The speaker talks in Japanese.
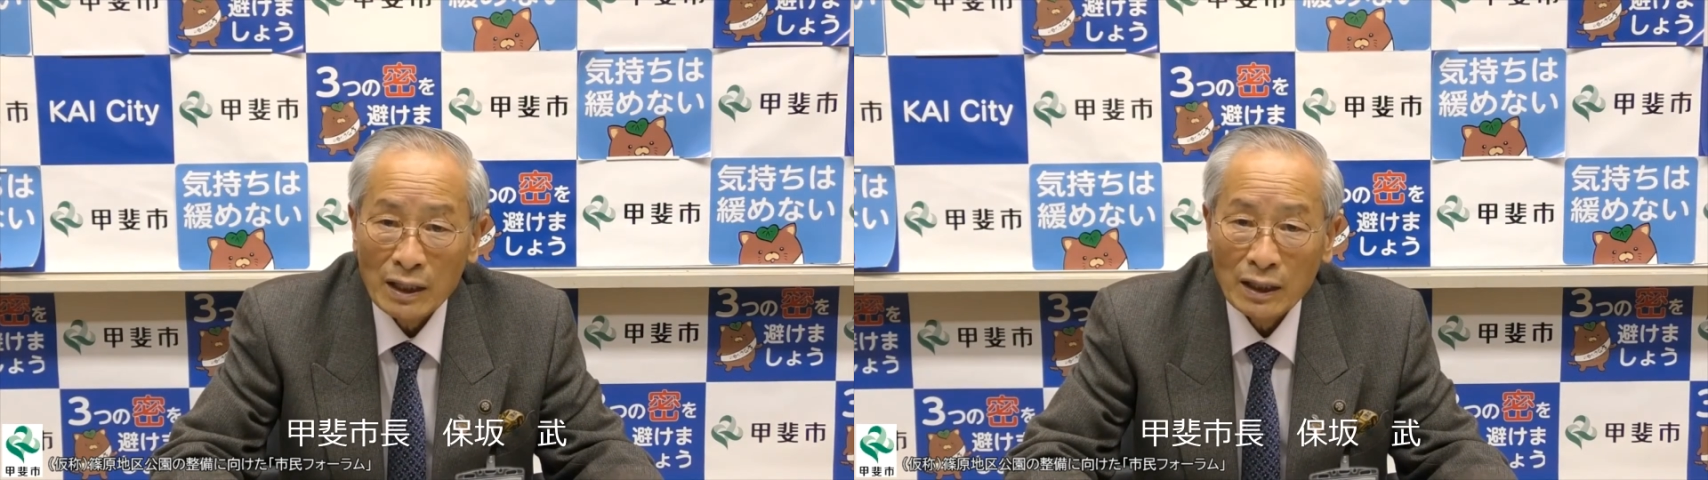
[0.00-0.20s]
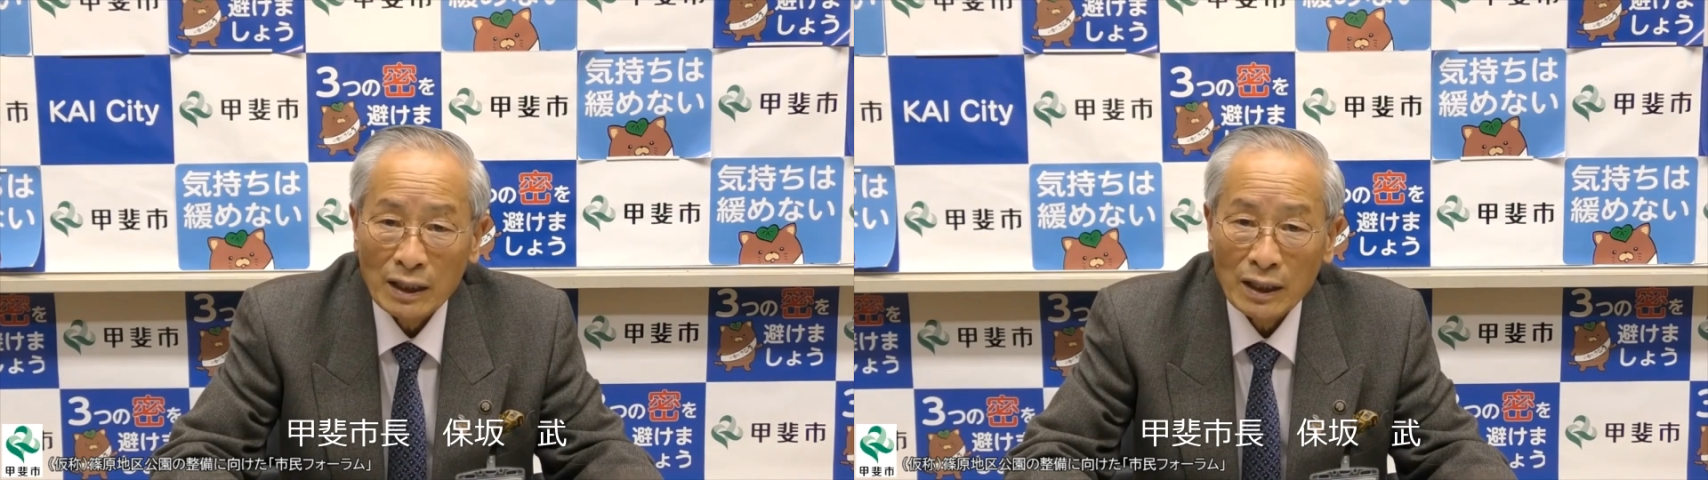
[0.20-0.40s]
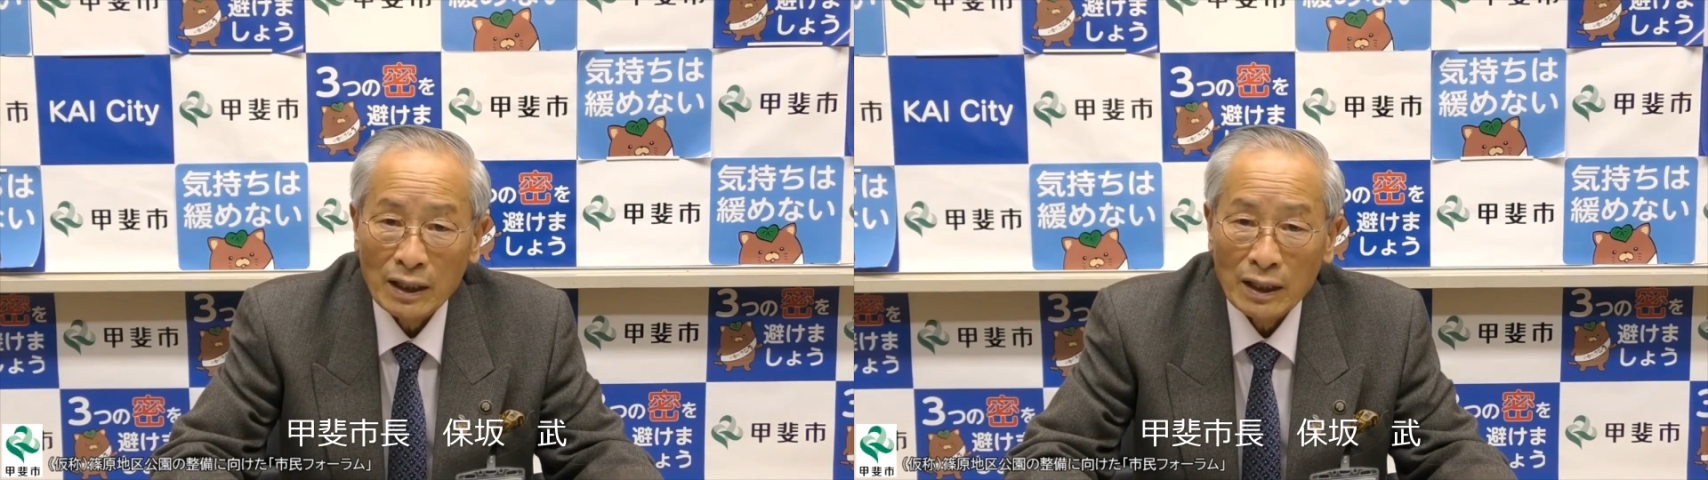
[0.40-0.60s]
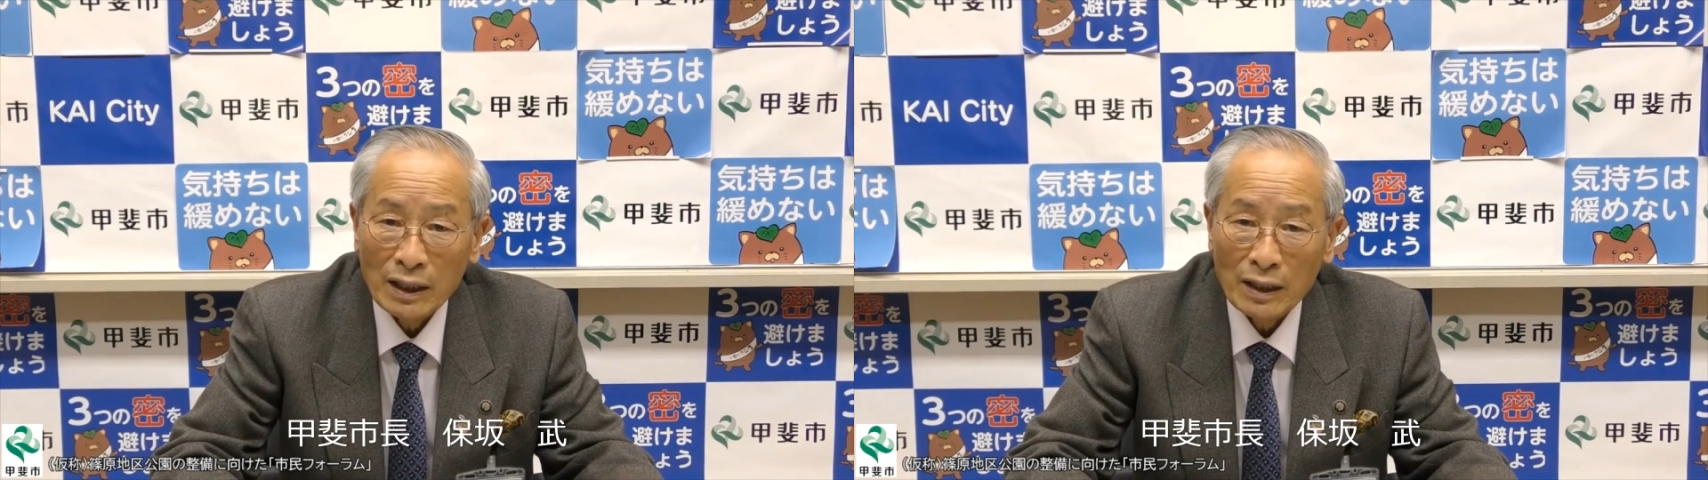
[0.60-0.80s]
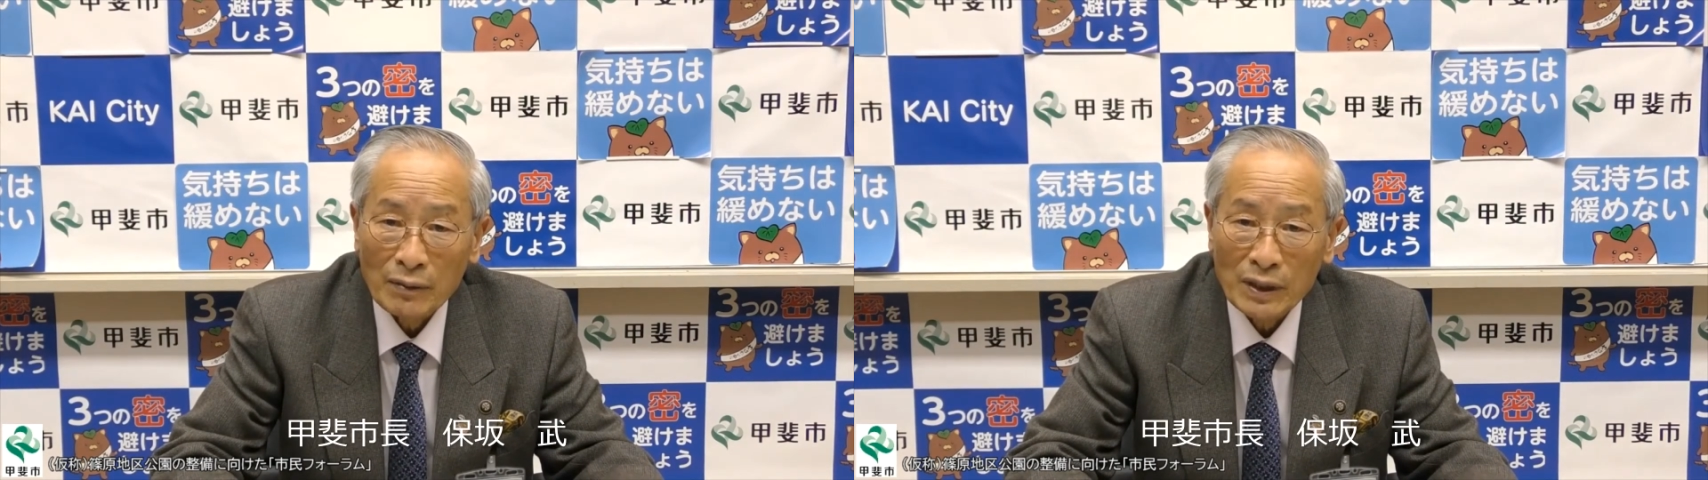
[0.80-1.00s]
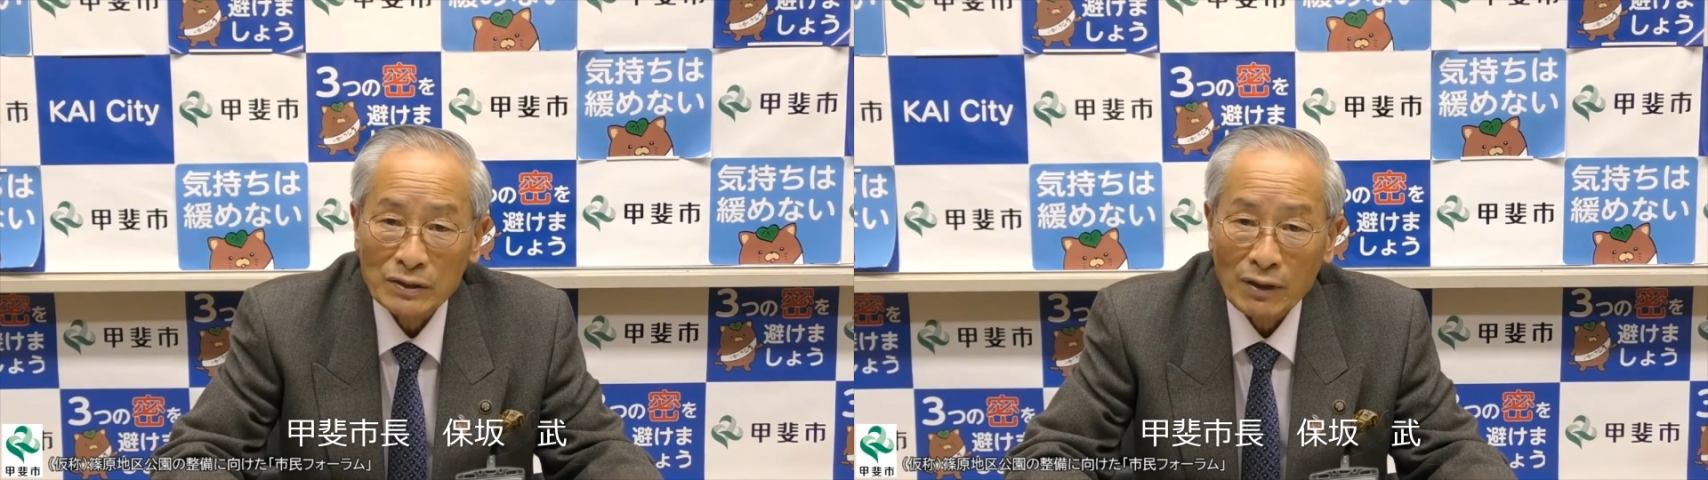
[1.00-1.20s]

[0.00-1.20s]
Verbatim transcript: あまず